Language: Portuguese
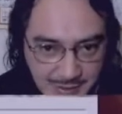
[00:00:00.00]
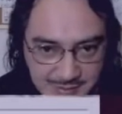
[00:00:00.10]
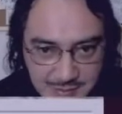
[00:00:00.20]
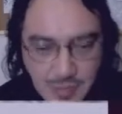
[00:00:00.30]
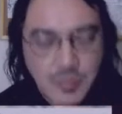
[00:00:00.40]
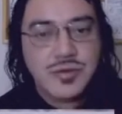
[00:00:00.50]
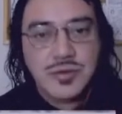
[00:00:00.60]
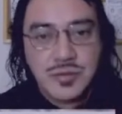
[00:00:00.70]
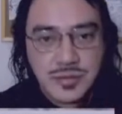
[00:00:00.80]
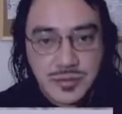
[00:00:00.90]
peças
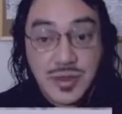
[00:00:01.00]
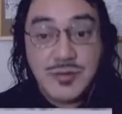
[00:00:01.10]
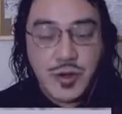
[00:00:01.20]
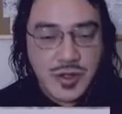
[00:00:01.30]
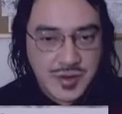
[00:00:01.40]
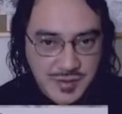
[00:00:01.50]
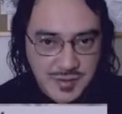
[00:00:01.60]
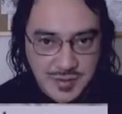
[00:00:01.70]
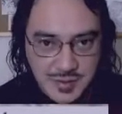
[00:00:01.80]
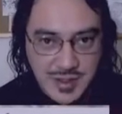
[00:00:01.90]
dos
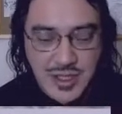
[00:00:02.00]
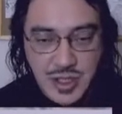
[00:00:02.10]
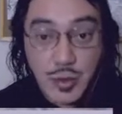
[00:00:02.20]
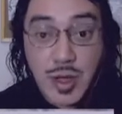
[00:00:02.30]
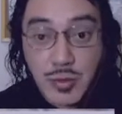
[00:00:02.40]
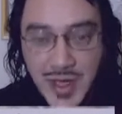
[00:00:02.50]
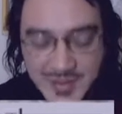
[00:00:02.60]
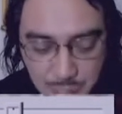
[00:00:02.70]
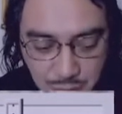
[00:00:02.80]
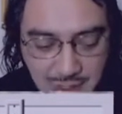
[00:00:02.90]
aviões que ele chegou a
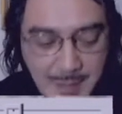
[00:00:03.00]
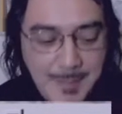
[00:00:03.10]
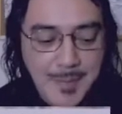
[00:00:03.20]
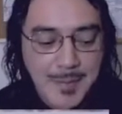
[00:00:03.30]
quase montar.